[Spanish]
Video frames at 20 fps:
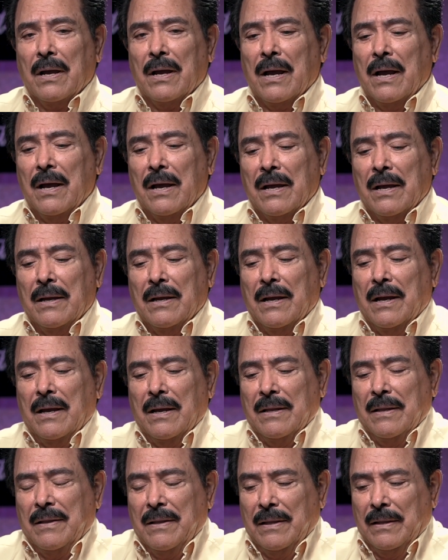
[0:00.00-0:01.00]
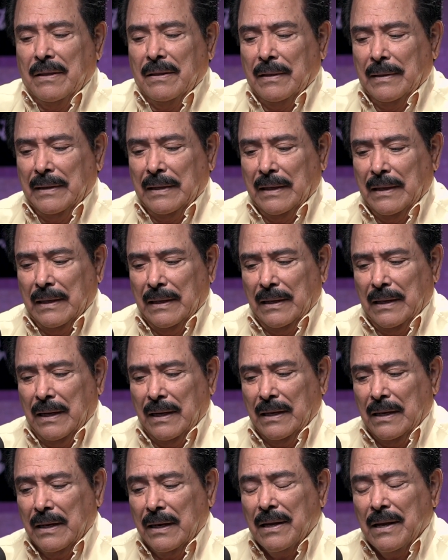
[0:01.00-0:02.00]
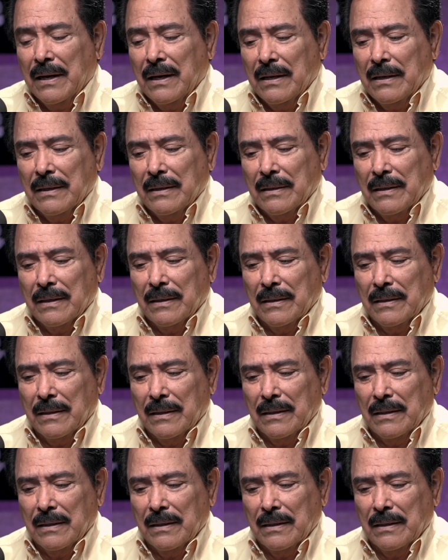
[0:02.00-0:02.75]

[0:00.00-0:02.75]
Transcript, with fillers: A, a, querer